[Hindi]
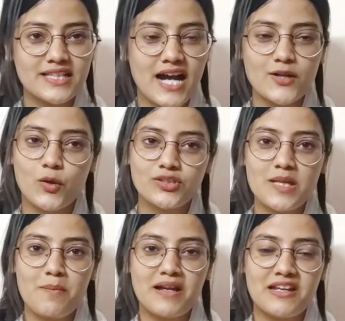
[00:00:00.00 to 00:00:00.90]
खरीदार
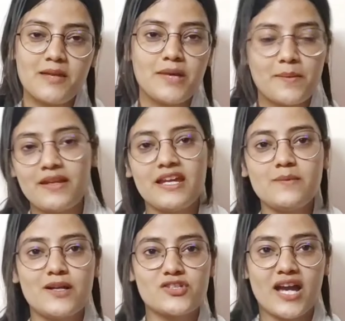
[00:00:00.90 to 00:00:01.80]
गोदी मंडली में भी
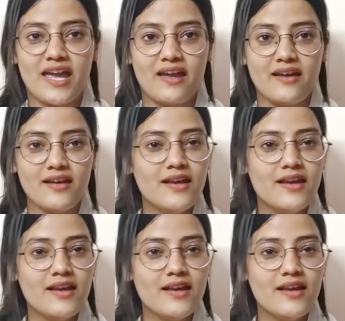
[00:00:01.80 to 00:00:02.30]
नहीं बचा है